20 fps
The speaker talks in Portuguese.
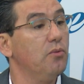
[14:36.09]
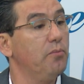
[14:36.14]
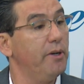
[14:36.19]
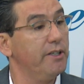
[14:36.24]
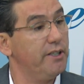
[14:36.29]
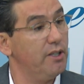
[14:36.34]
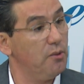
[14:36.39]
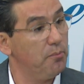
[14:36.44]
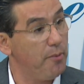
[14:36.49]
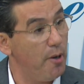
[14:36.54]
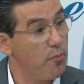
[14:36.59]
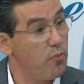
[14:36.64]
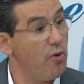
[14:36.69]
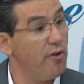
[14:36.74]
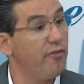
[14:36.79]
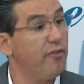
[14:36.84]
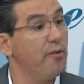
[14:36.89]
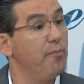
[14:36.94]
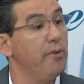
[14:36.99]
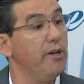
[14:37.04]
batendo papo com a
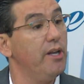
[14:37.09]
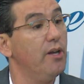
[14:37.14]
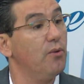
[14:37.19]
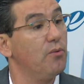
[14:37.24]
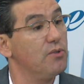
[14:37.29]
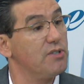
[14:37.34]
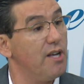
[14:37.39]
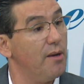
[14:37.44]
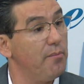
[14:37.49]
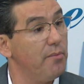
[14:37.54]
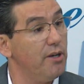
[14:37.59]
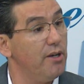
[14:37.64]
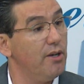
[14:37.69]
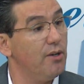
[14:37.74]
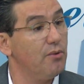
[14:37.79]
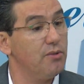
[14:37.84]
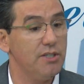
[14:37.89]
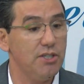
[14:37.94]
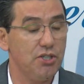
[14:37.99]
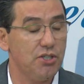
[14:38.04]
família, com os
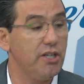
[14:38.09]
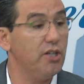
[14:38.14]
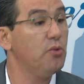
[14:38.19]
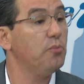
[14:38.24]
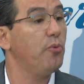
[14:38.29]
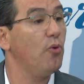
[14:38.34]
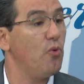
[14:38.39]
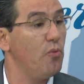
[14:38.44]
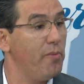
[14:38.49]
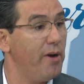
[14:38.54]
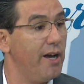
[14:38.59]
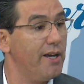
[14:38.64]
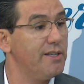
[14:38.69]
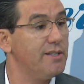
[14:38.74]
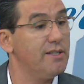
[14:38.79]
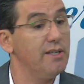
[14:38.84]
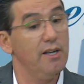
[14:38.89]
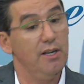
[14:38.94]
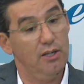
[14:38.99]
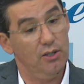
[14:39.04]
amigos, estende um pouco mais.